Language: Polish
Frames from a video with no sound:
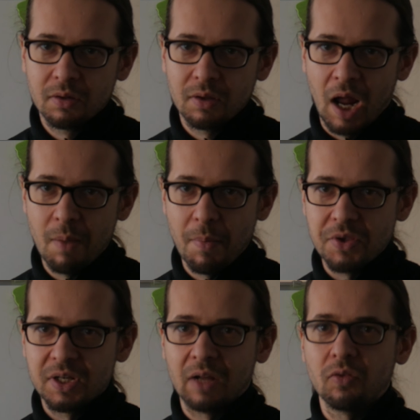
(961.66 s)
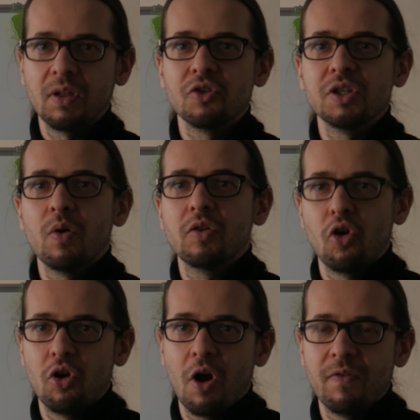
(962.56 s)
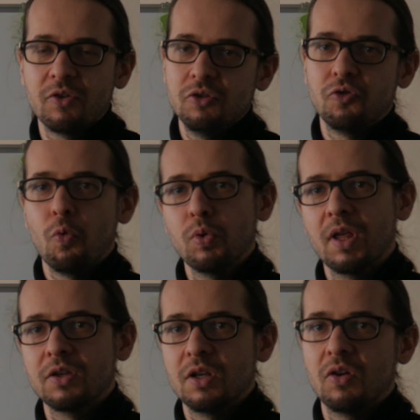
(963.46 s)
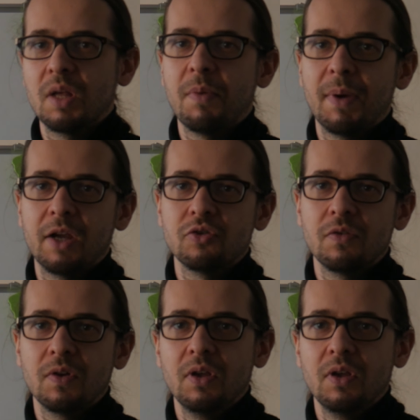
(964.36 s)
Ale momencik, co to znaczy, że ciało jest kolorowe, czyli żółte, zielone, pomarańczowe?